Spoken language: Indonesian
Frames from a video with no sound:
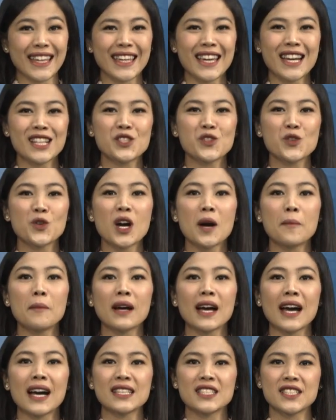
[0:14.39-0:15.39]
ia juga
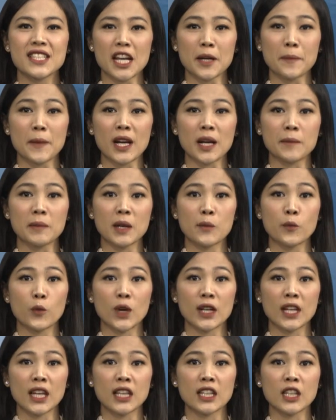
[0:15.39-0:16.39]
mengajar para
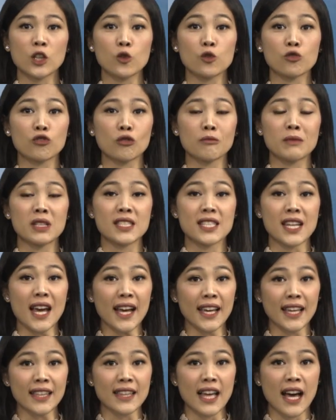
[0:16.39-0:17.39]
perempuan ini untuk
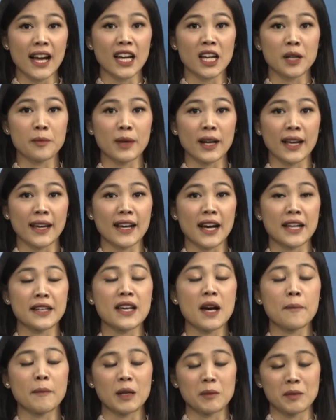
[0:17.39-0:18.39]
menjahit agar
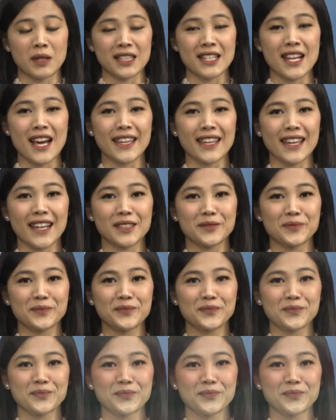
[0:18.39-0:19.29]
mereka dapat berdaya.